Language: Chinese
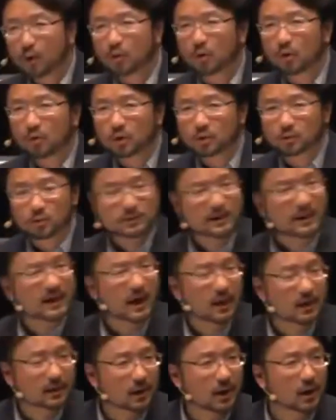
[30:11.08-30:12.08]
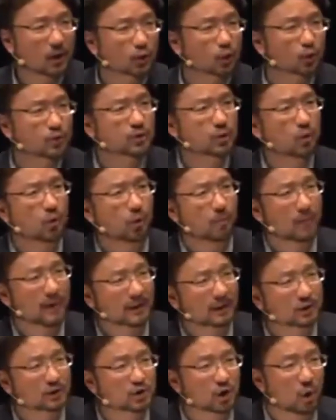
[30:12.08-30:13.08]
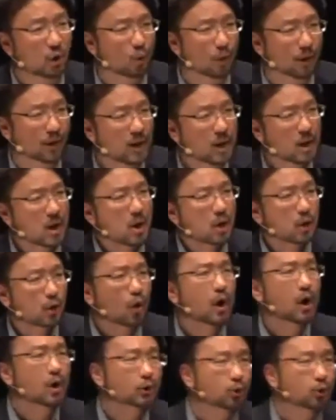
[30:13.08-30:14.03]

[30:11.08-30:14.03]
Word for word: 我我我在看？很多时候我们来到教会，有很